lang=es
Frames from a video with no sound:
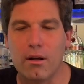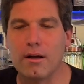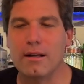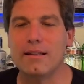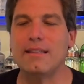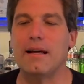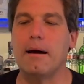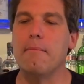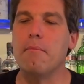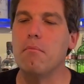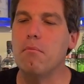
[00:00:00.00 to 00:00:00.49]

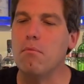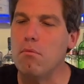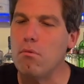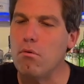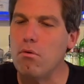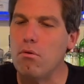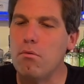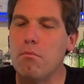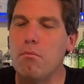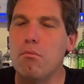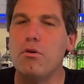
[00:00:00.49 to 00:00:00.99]
está
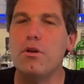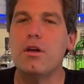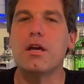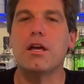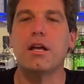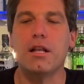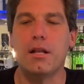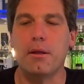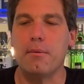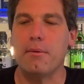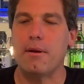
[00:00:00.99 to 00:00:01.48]
muy, muy
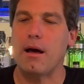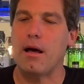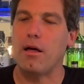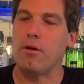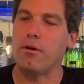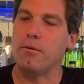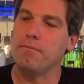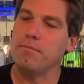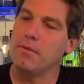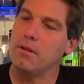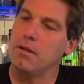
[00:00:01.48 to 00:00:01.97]
equilibrado.
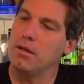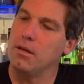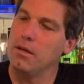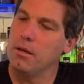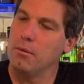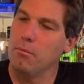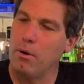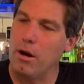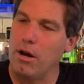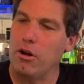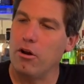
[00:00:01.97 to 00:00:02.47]

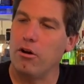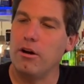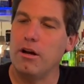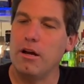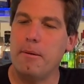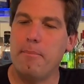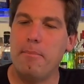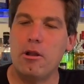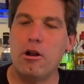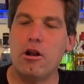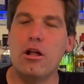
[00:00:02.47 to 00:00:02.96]
Bueno,
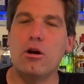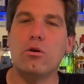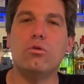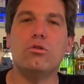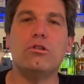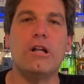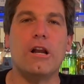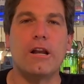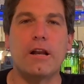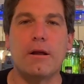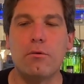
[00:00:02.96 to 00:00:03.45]
espero les
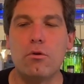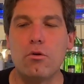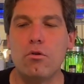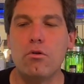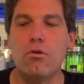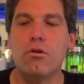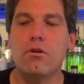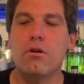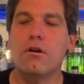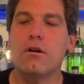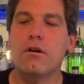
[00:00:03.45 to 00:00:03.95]
guste el review